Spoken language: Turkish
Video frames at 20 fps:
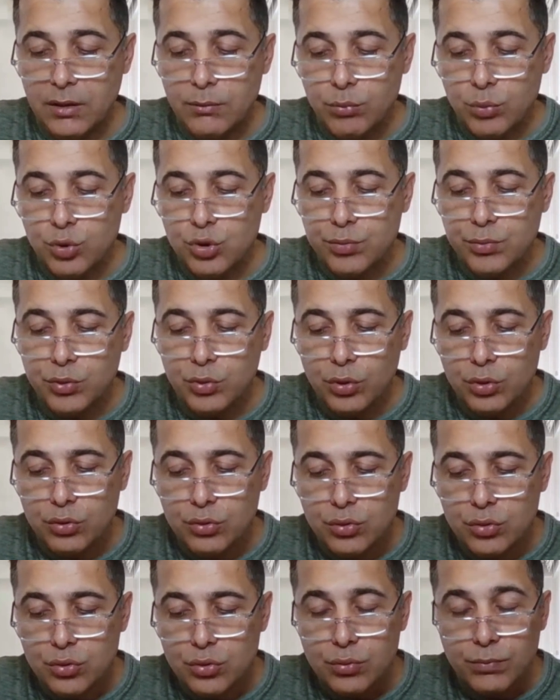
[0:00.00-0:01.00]
Bu
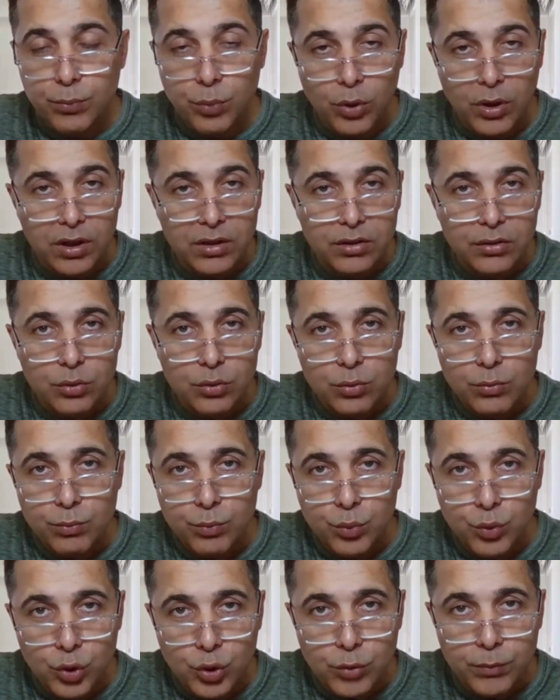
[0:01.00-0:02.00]
3400 puanın
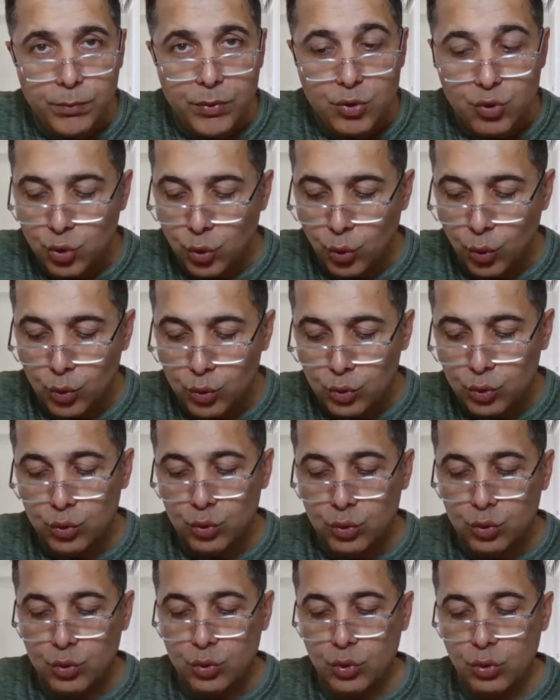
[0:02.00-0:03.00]
büyük bir
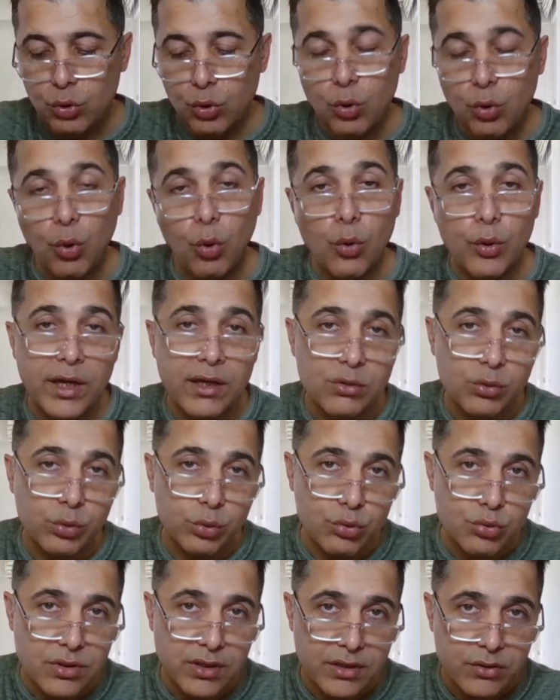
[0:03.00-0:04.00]
çoğunluğunu
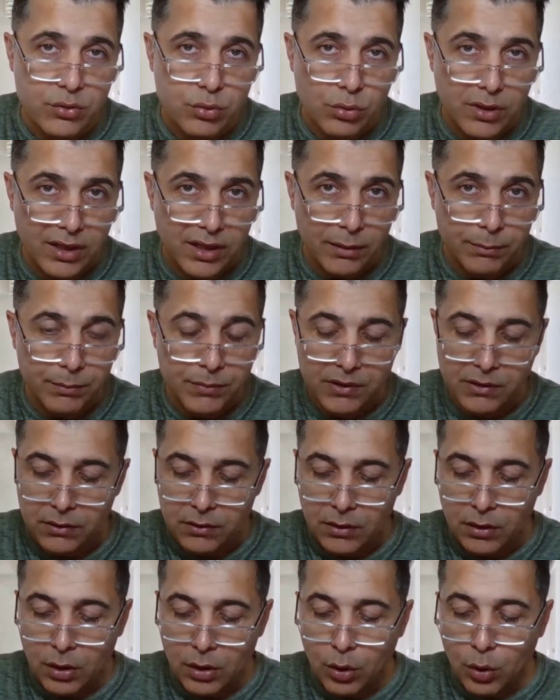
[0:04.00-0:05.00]
16.30'dan sonra yaptı.
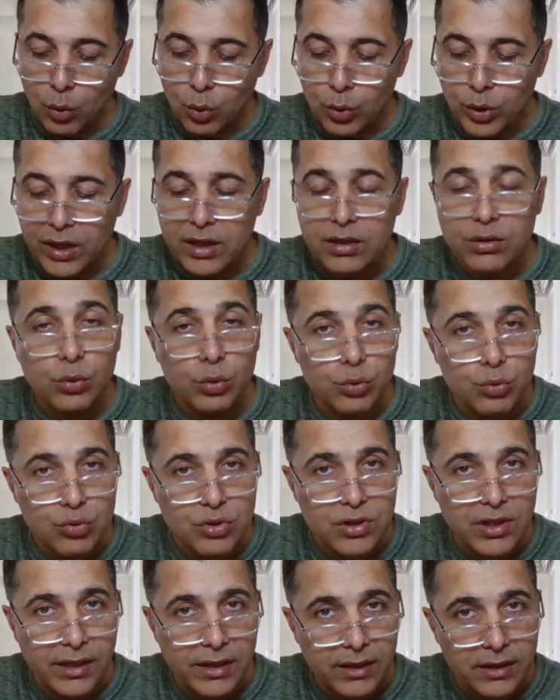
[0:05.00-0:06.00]

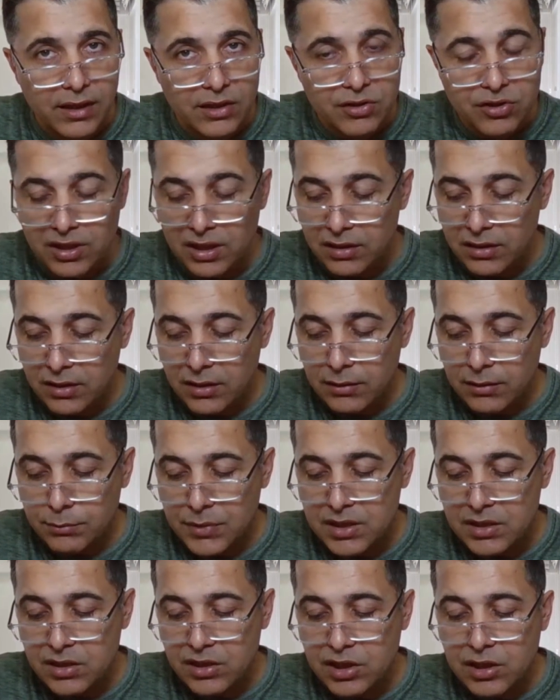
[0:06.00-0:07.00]
16.30'da arkadaşlar
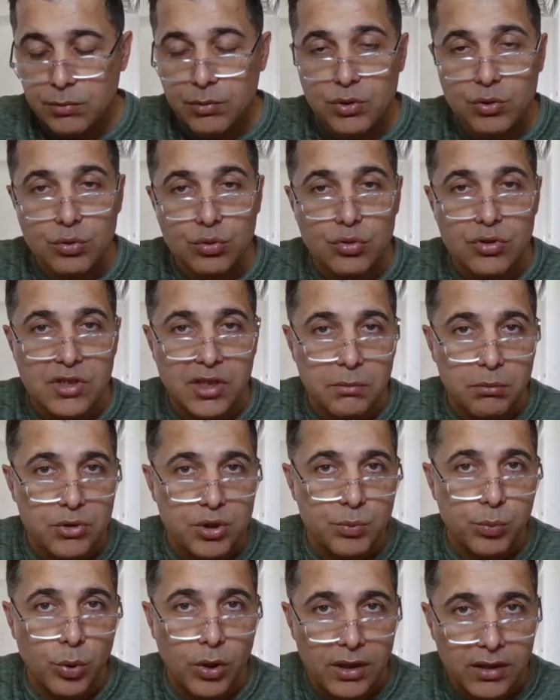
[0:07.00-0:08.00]
biz
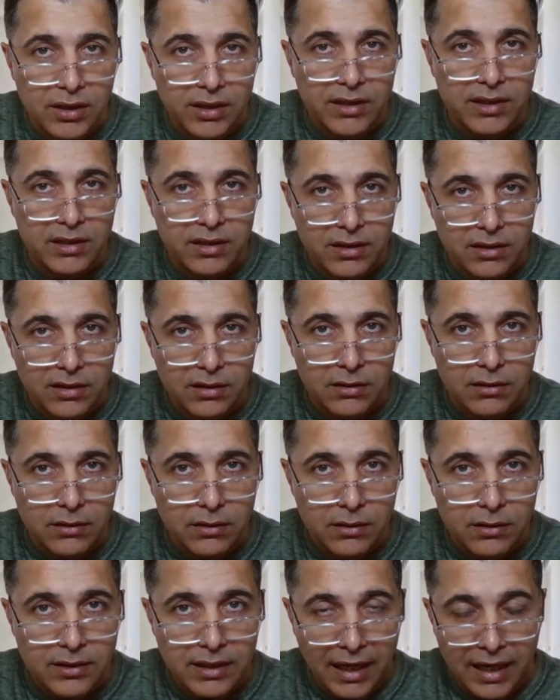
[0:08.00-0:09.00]
2370 puanla girdik.
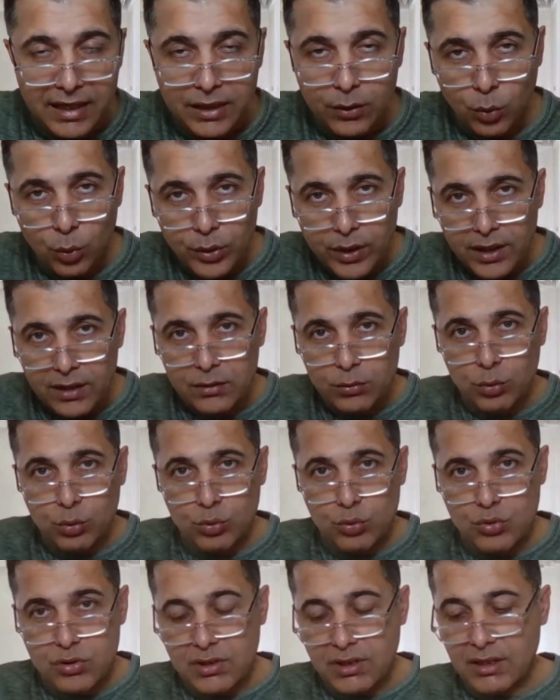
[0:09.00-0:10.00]
Yani
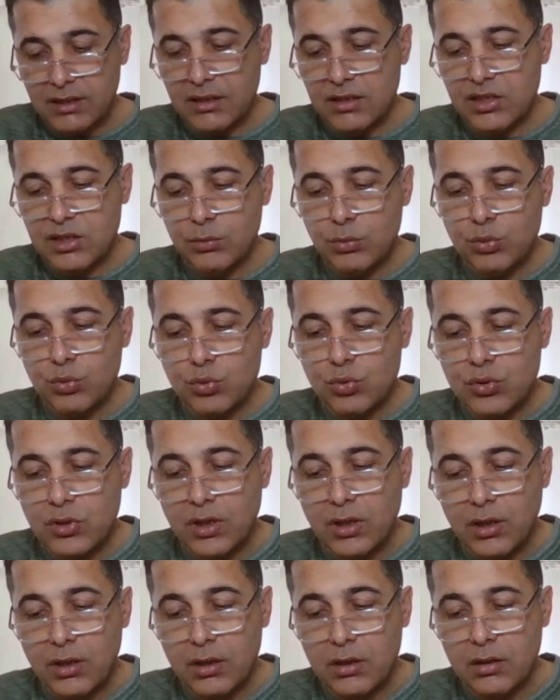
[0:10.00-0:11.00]
16.30 saatte
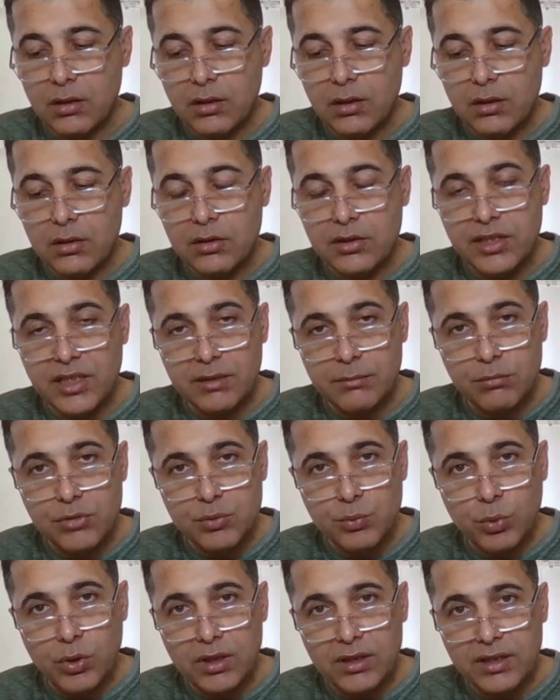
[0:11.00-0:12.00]
2370 e,
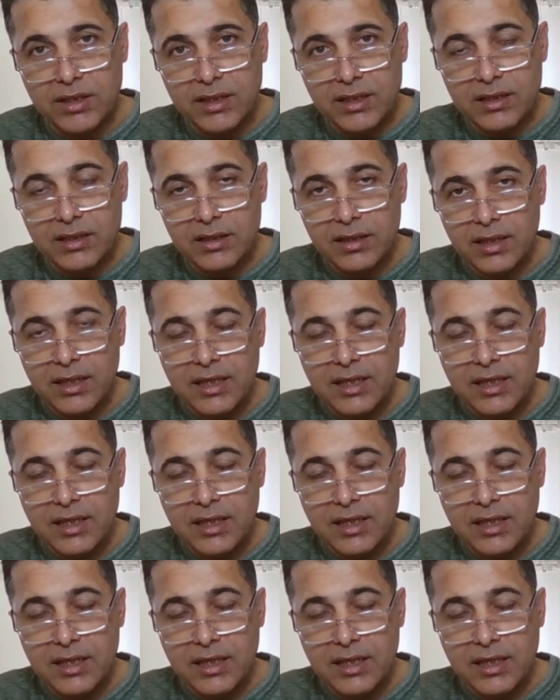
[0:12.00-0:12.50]
puanla girdik.